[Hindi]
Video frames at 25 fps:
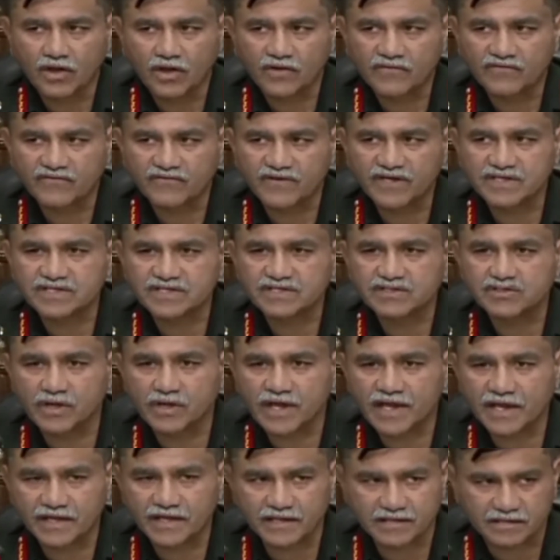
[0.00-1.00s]
और सेना
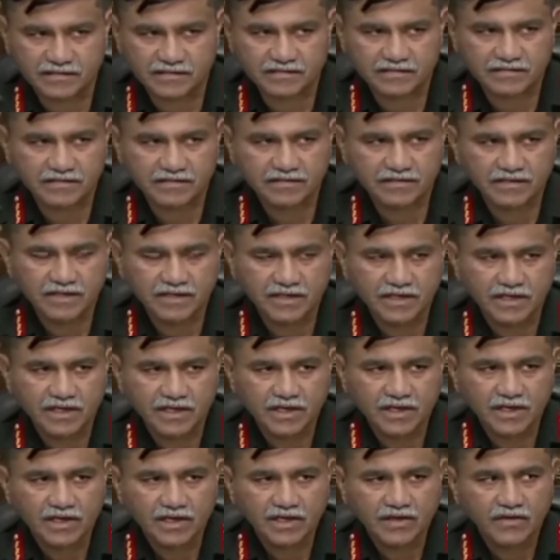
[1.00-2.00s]
बहाली
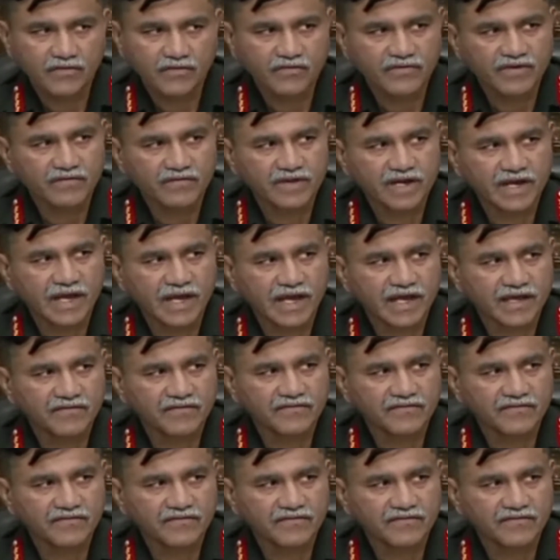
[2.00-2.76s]
चलेगी और